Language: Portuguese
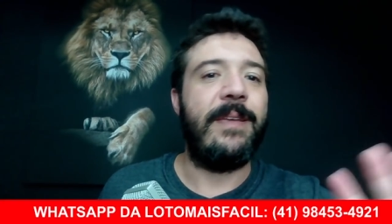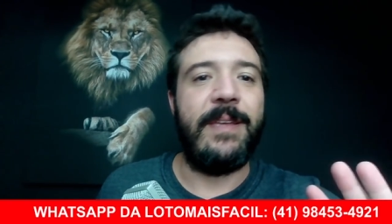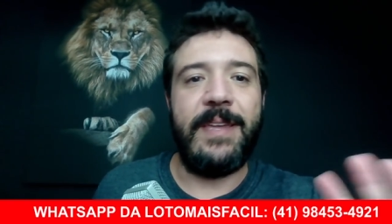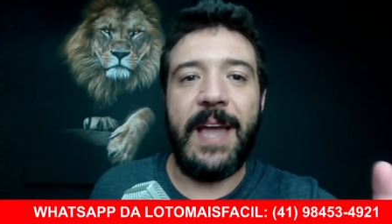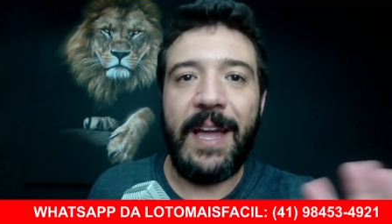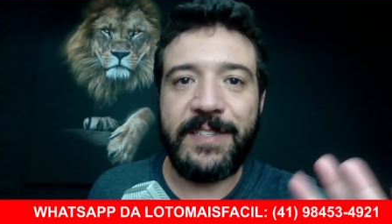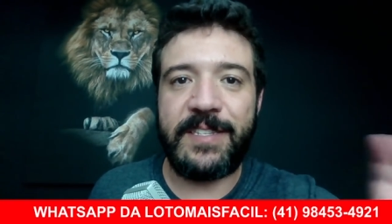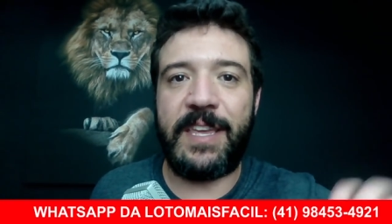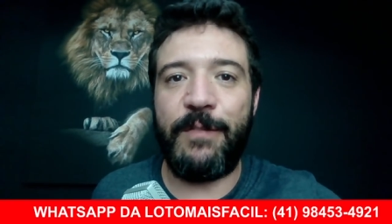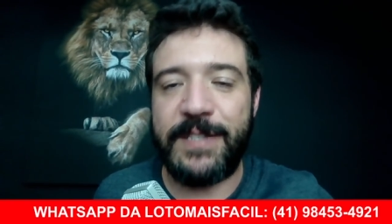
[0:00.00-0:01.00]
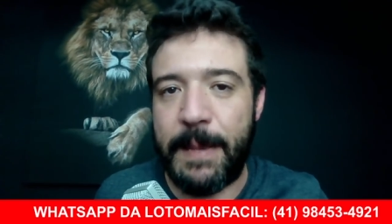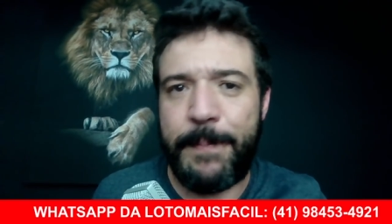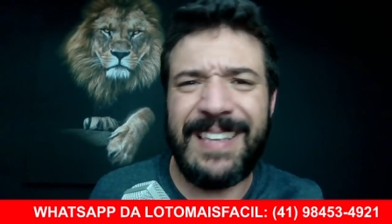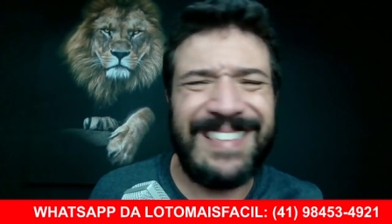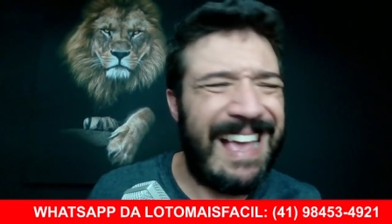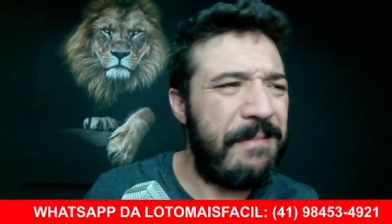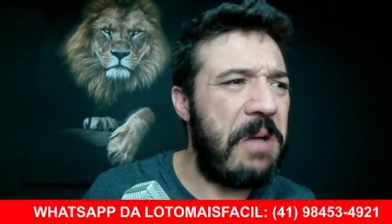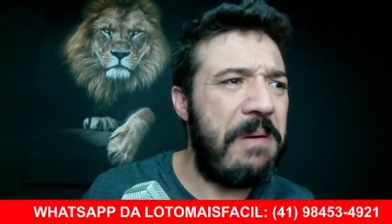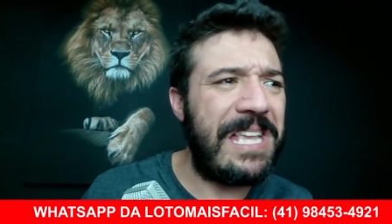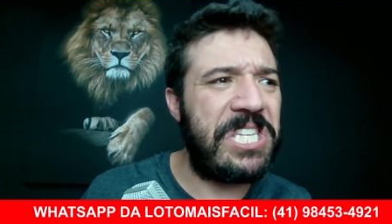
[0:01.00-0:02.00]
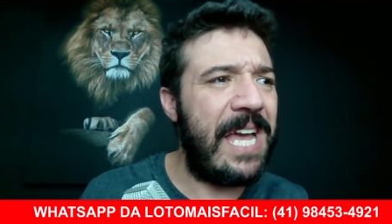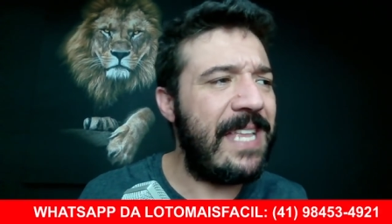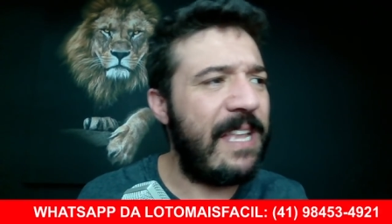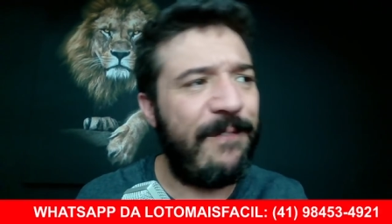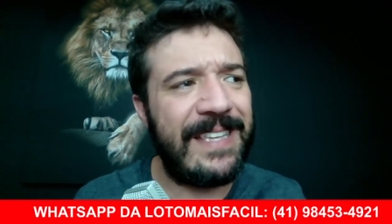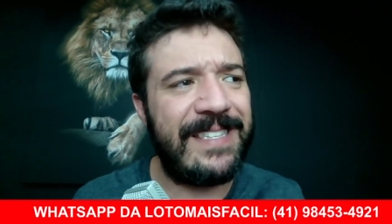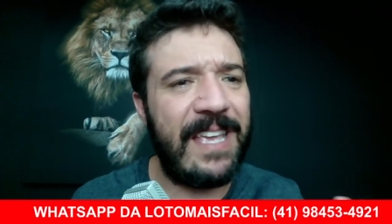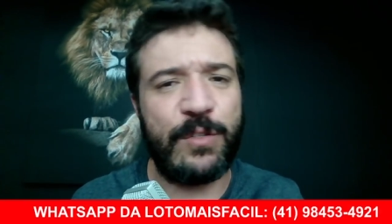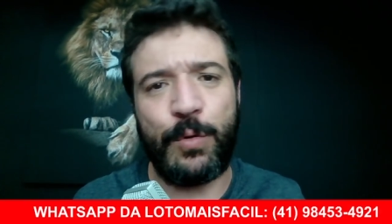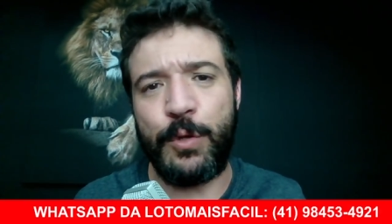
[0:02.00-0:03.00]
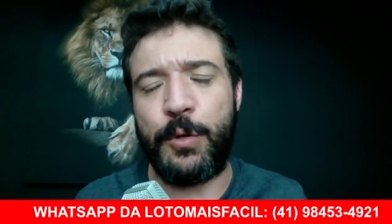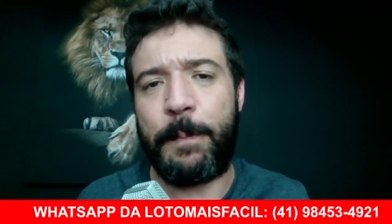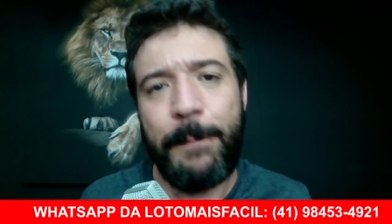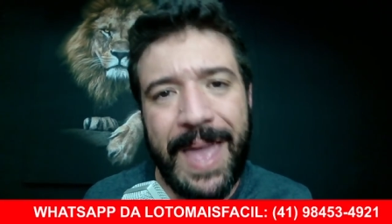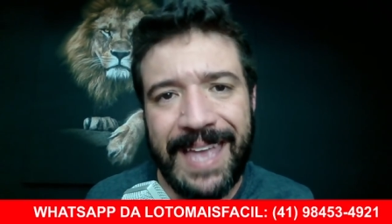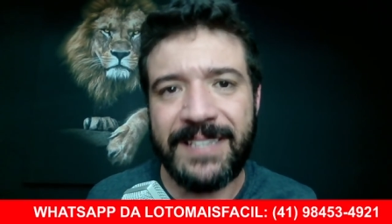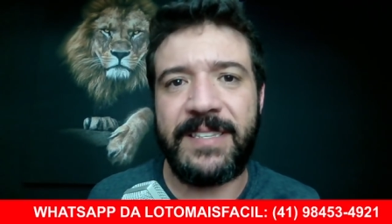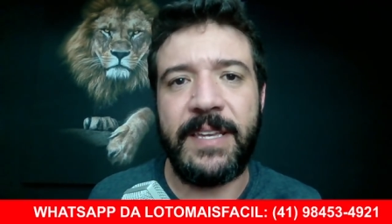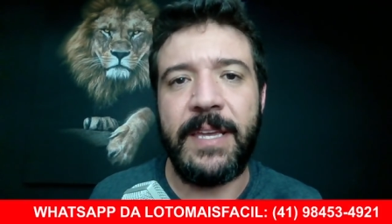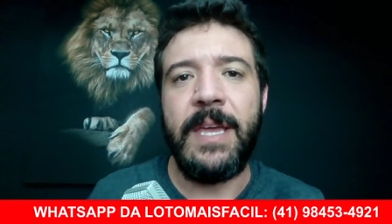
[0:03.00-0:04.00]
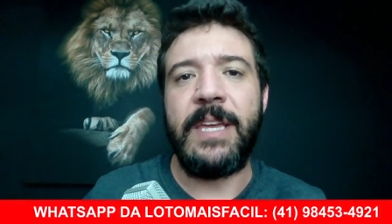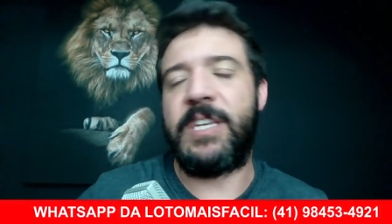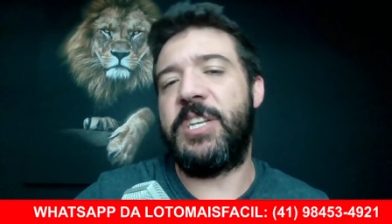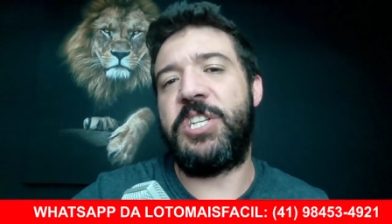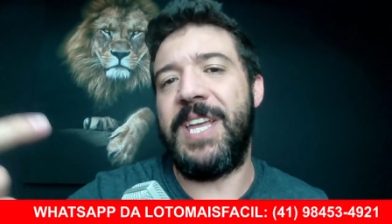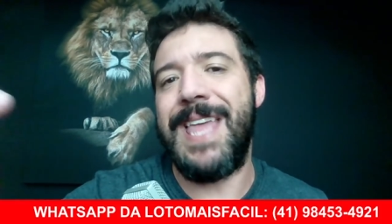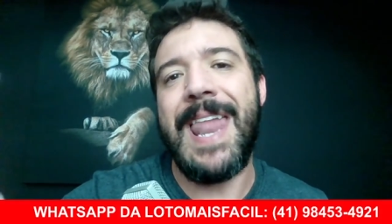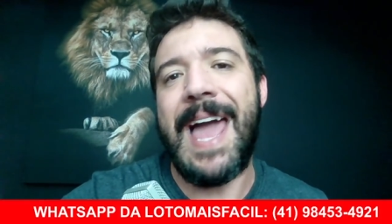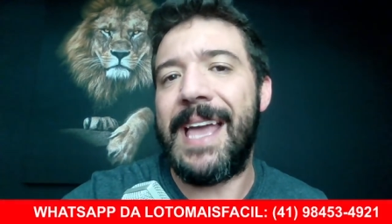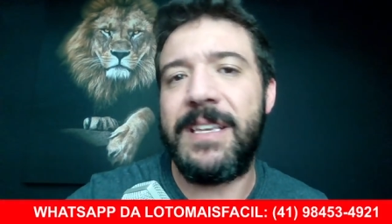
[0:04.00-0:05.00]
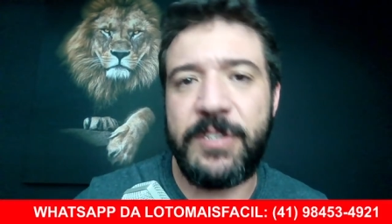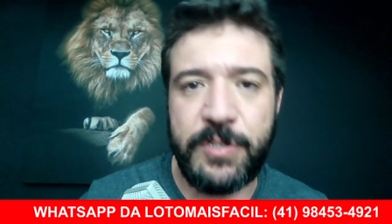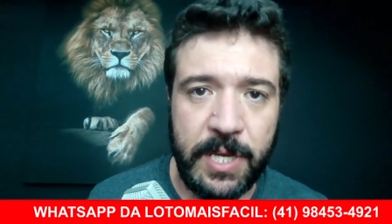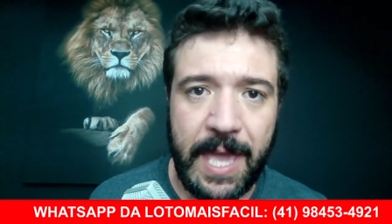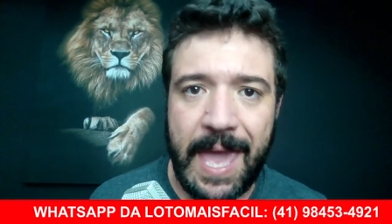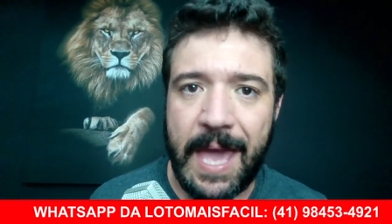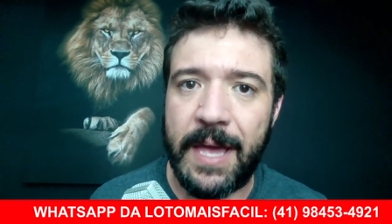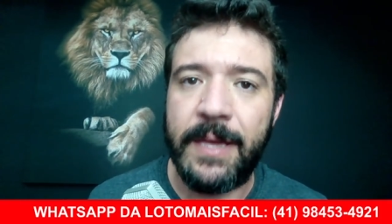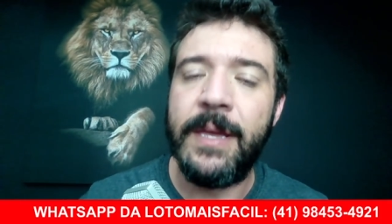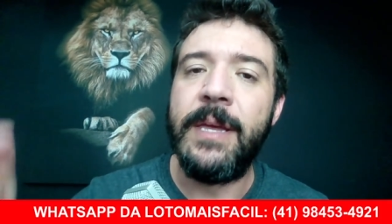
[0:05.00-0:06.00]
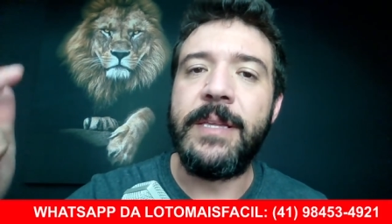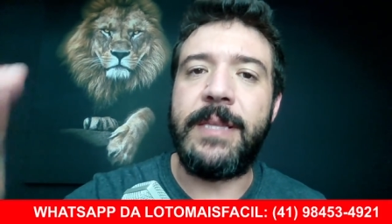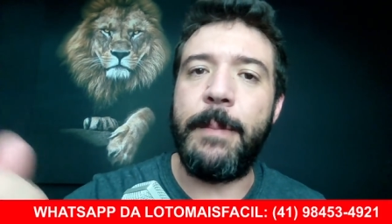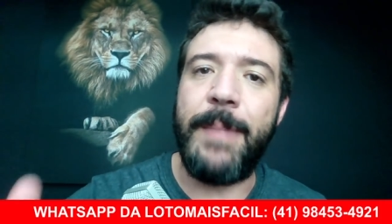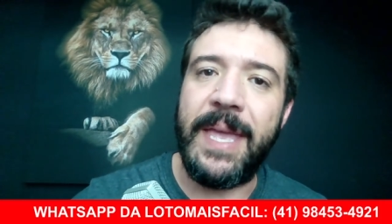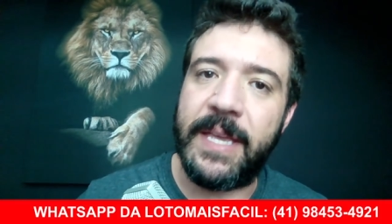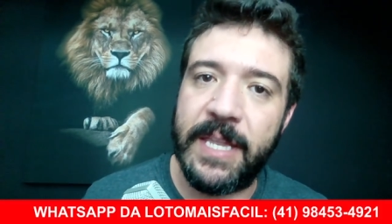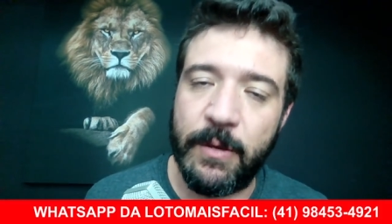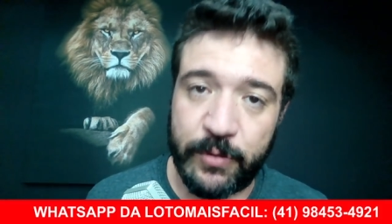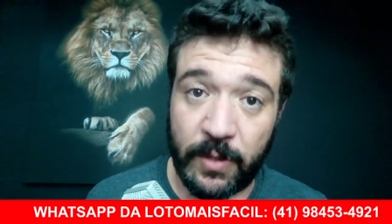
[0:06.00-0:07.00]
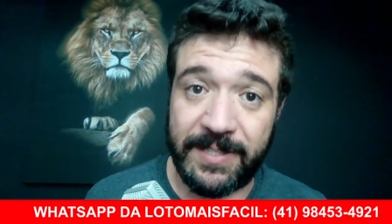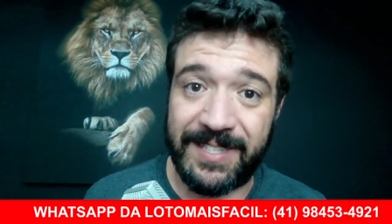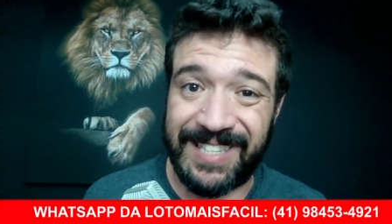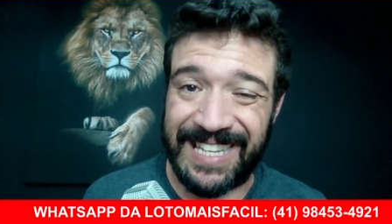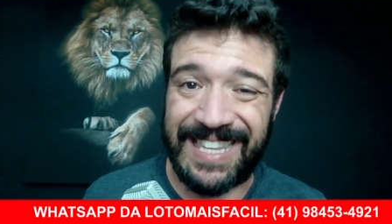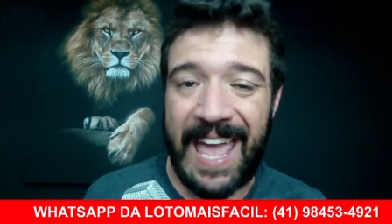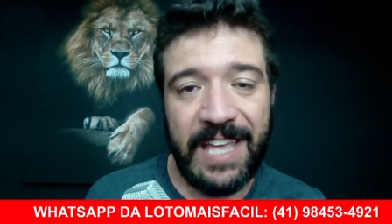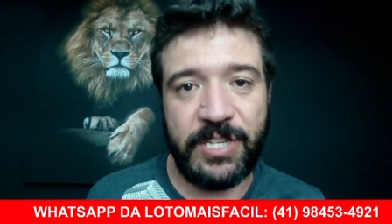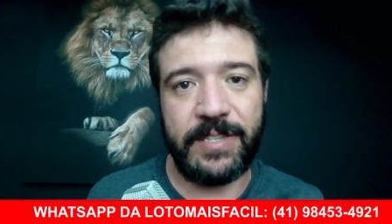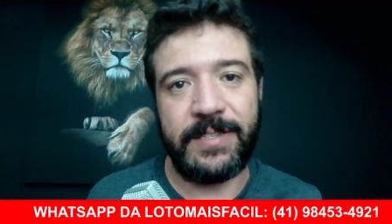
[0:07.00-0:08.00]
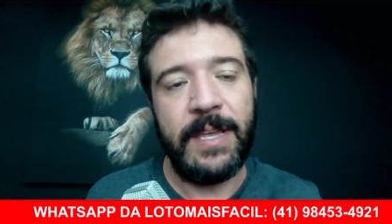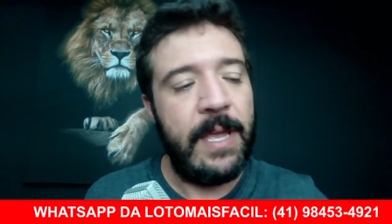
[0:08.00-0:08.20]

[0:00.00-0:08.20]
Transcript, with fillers: E antes que você pense, ah, não adianta fazer estudo, pense generais de guerra também criam suas estratégias,